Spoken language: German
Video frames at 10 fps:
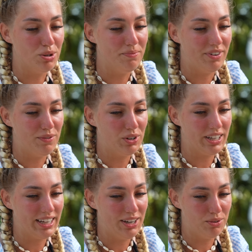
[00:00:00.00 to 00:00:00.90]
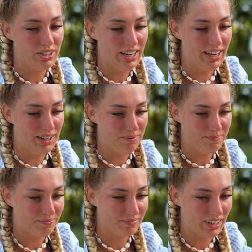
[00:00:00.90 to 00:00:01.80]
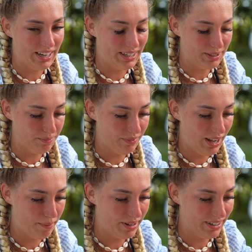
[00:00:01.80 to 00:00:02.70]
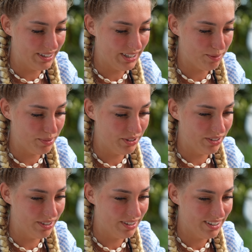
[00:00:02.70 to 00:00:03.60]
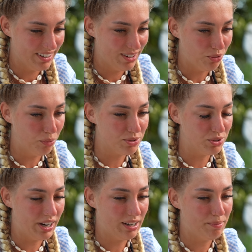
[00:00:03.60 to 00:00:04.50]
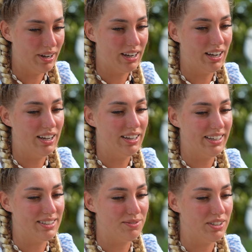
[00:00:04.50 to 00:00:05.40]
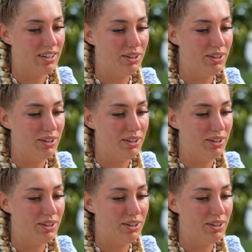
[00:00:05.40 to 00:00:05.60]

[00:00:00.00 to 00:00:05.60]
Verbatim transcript: schlimm, war wirklich ein Hin und Her. Ähm, aber ich bin umso dankbarer jetzt wieder.